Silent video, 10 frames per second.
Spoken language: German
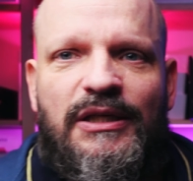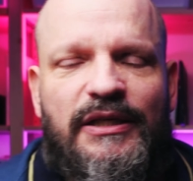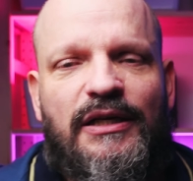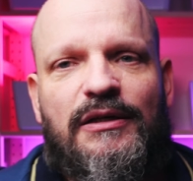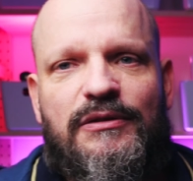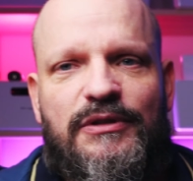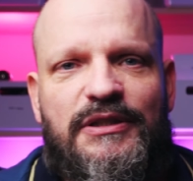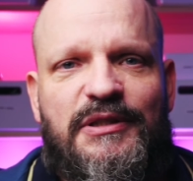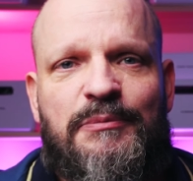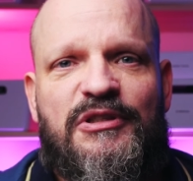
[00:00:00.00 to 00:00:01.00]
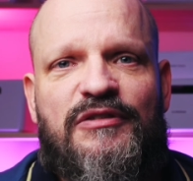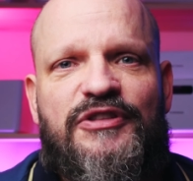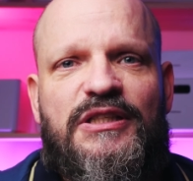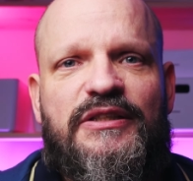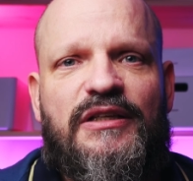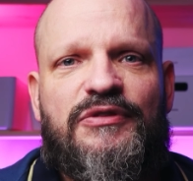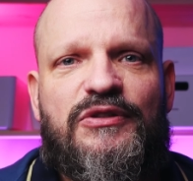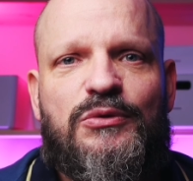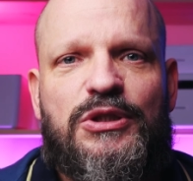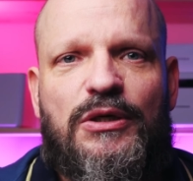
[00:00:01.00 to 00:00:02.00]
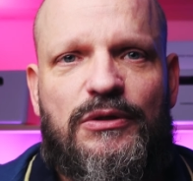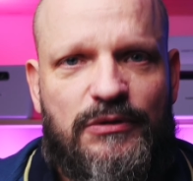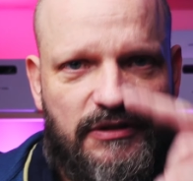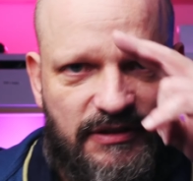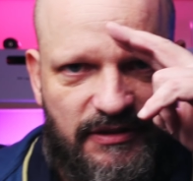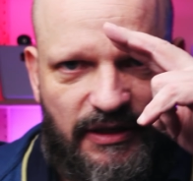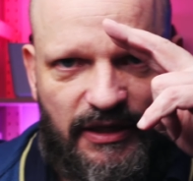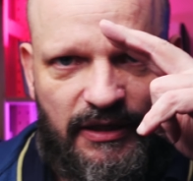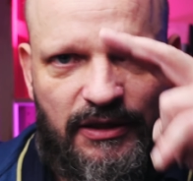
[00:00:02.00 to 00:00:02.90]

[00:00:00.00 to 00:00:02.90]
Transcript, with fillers: Ja, und in dem Sinne vielen Dank fürs Zuschauen und stay